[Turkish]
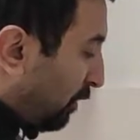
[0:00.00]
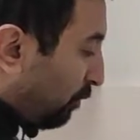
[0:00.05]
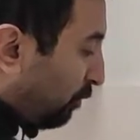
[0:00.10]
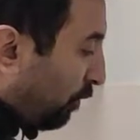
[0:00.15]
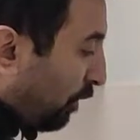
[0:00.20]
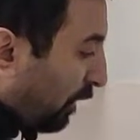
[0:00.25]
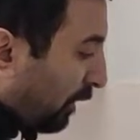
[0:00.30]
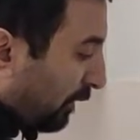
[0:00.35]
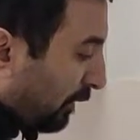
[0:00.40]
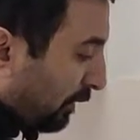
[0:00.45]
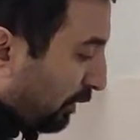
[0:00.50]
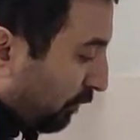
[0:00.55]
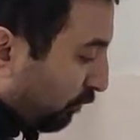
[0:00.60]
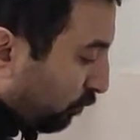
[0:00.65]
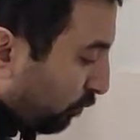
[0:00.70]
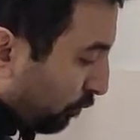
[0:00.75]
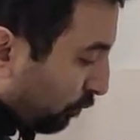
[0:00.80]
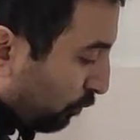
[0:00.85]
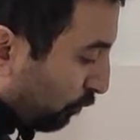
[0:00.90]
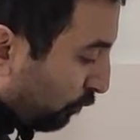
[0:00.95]
Bu arkadaş
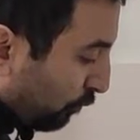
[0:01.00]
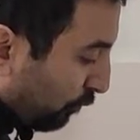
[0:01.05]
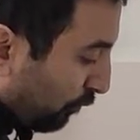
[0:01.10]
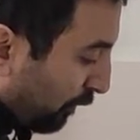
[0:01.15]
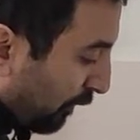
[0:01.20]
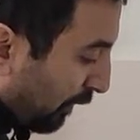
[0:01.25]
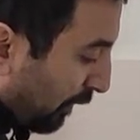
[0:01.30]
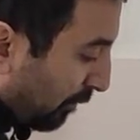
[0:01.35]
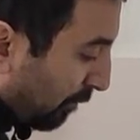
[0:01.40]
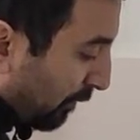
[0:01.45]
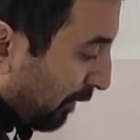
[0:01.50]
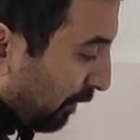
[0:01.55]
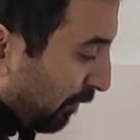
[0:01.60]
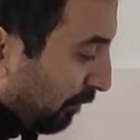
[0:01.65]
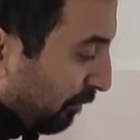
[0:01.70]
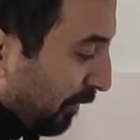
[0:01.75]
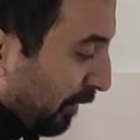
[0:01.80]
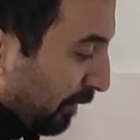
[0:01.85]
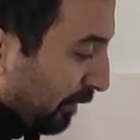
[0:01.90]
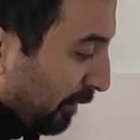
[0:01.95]
30. enlemler
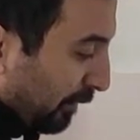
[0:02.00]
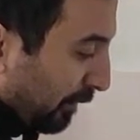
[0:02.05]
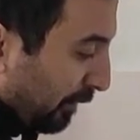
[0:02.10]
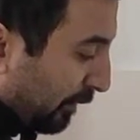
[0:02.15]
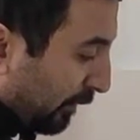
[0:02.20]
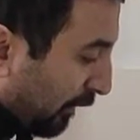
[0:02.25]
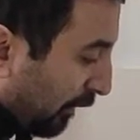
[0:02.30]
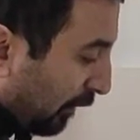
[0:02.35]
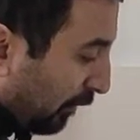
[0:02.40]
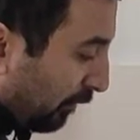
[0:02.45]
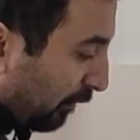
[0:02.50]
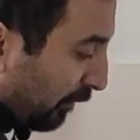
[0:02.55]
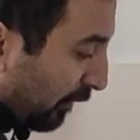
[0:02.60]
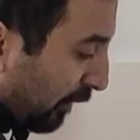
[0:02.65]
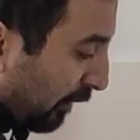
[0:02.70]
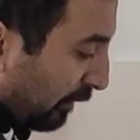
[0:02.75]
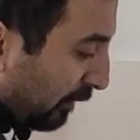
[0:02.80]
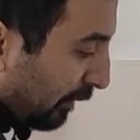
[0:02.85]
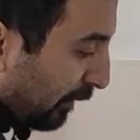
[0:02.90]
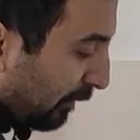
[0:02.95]
civarındadır. Yağış
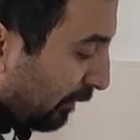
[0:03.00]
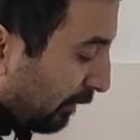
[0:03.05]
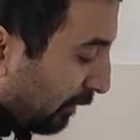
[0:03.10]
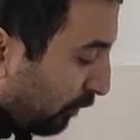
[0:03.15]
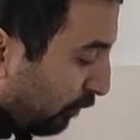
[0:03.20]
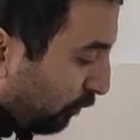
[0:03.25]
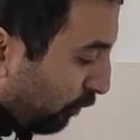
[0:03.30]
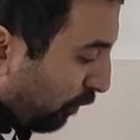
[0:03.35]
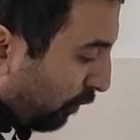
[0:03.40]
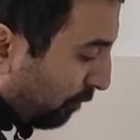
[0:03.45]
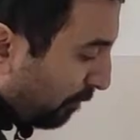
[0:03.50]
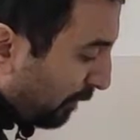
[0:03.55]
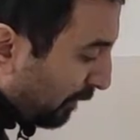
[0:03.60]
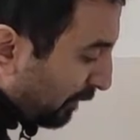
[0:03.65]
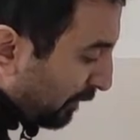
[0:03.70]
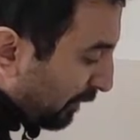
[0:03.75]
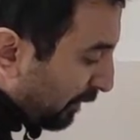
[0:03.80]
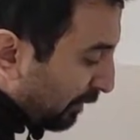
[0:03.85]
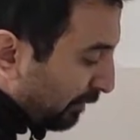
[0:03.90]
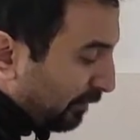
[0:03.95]
nadirendir. Çöl
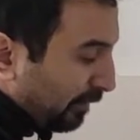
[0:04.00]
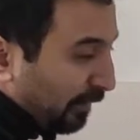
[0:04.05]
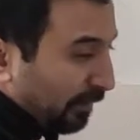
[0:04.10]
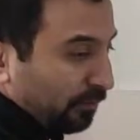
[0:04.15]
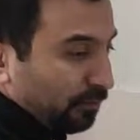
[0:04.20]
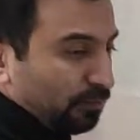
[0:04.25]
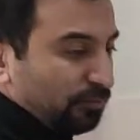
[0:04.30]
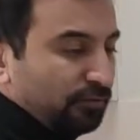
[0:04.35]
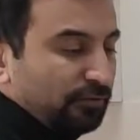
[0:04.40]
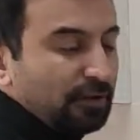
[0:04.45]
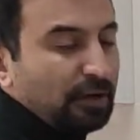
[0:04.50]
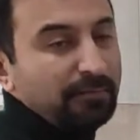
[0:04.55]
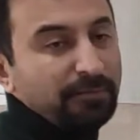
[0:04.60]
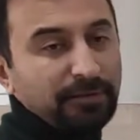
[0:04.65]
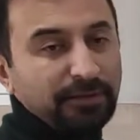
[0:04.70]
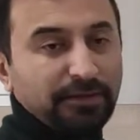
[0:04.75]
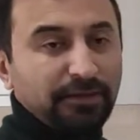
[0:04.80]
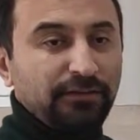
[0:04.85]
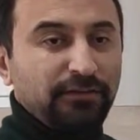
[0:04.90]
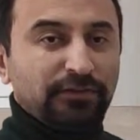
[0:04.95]
bitkileri tek tük işte
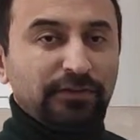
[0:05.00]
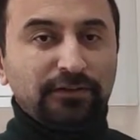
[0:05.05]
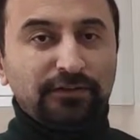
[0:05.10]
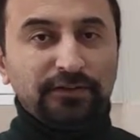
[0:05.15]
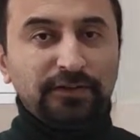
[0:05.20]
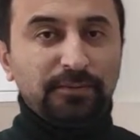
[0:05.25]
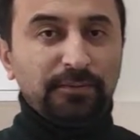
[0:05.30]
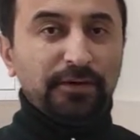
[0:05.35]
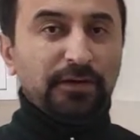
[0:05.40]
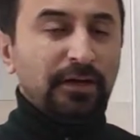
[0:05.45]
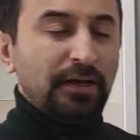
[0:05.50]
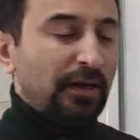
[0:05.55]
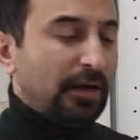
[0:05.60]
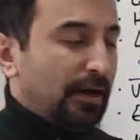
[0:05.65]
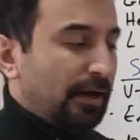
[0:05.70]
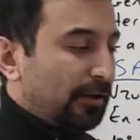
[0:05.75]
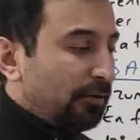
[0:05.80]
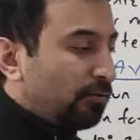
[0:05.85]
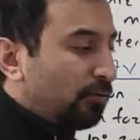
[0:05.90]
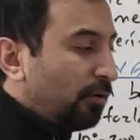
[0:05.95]
Amerikan çalısı gibi
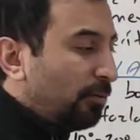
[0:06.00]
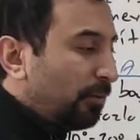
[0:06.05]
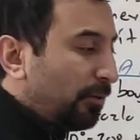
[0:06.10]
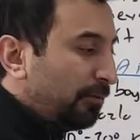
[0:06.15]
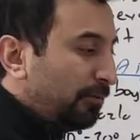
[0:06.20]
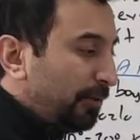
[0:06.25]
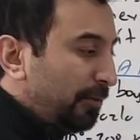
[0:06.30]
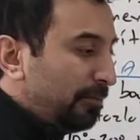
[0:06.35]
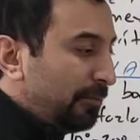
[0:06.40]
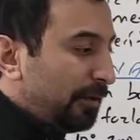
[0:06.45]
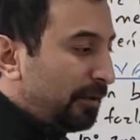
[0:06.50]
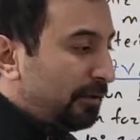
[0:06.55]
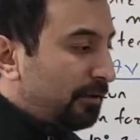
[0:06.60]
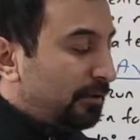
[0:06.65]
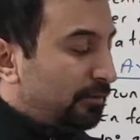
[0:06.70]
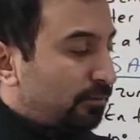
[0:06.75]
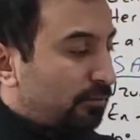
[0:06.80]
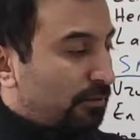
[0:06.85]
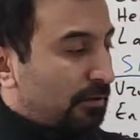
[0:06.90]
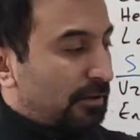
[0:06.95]
hani kovboy
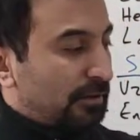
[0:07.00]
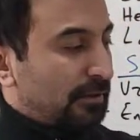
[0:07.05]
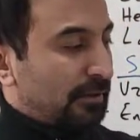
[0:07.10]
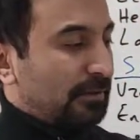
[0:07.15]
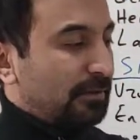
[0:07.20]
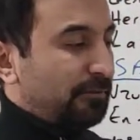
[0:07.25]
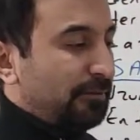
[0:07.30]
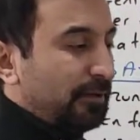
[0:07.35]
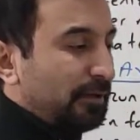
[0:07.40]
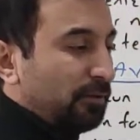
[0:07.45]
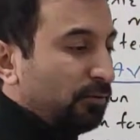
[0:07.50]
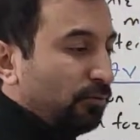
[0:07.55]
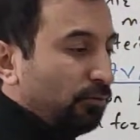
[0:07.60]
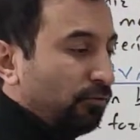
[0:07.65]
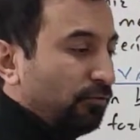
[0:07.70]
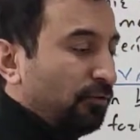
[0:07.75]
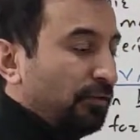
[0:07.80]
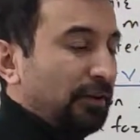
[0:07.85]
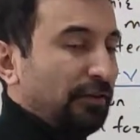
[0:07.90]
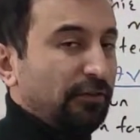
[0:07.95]
filmlerinde sokaklarda falan
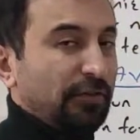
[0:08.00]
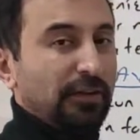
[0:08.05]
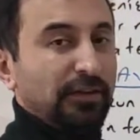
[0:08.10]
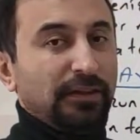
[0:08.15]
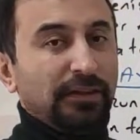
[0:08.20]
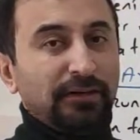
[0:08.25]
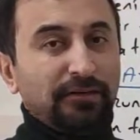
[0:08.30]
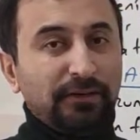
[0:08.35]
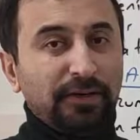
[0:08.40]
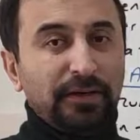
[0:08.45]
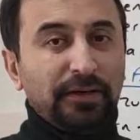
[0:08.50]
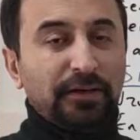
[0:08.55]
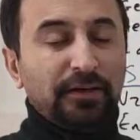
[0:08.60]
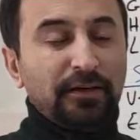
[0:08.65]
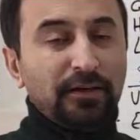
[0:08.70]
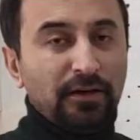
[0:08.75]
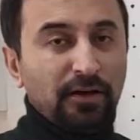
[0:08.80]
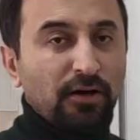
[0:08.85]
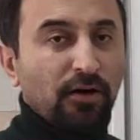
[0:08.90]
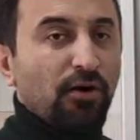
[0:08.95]
uçuşan çalılar var ya
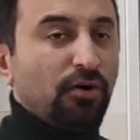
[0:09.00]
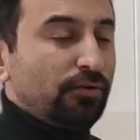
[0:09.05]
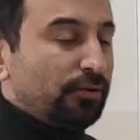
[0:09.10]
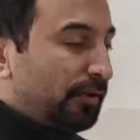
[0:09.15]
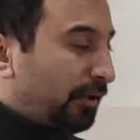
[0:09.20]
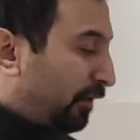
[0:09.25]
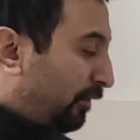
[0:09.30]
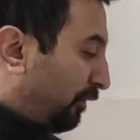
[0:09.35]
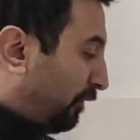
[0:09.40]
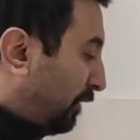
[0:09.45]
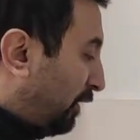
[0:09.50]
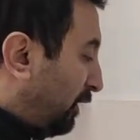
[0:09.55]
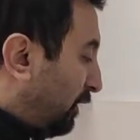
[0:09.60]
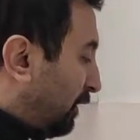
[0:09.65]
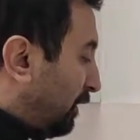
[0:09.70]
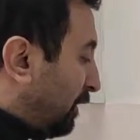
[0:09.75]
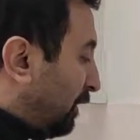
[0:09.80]
onlar işte